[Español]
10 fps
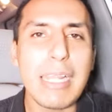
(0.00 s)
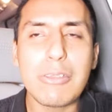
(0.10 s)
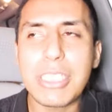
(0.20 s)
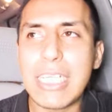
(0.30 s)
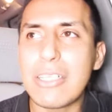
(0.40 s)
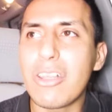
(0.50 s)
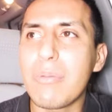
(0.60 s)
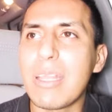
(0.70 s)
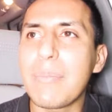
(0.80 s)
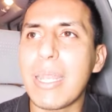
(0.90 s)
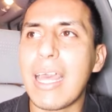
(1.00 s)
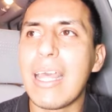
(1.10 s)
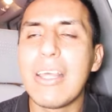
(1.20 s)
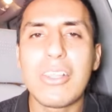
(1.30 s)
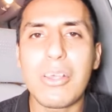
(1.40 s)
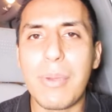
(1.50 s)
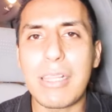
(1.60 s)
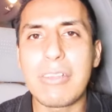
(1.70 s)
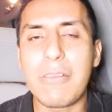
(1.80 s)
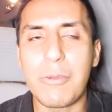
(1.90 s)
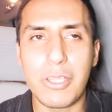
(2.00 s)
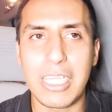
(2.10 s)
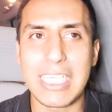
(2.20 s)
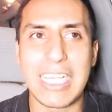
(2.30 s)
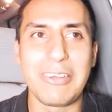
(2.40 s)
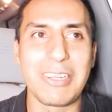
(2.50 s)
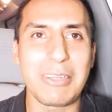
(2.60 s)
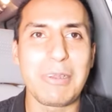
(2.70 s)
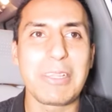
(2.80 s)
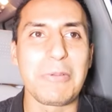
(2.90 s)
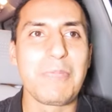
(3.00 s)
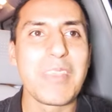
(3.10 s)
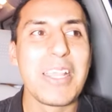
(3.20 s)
algo chiquito nomás para tomarle unas fotos y tener un recuerdo.